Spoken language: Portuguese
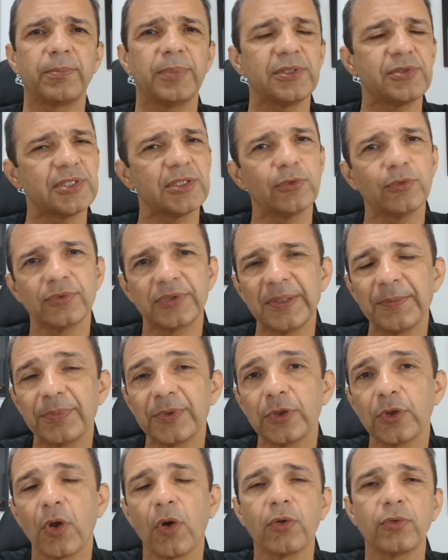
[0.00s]
No segundo tempo,
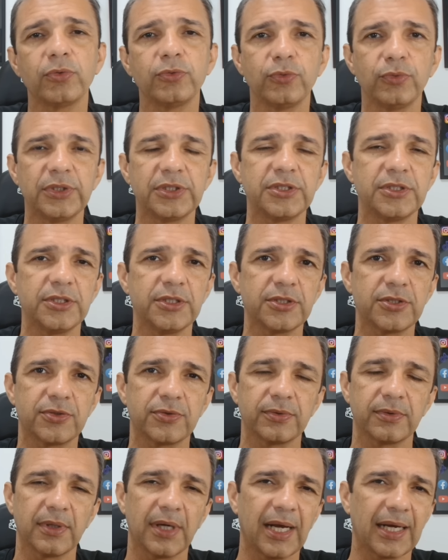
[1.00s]
logo no início,
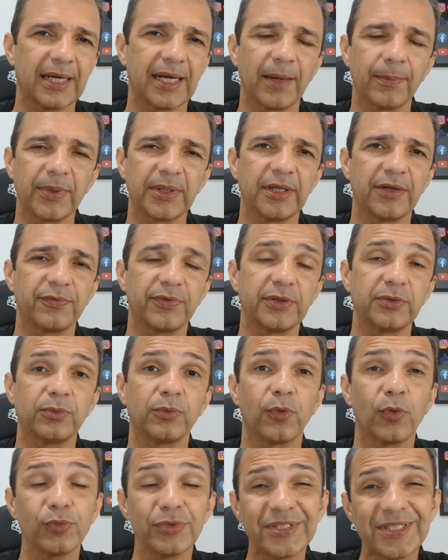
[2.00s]
acaba levando um
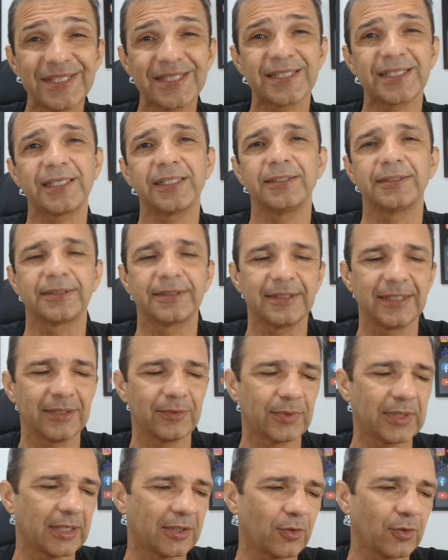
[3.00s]
gol de escanteio, cara.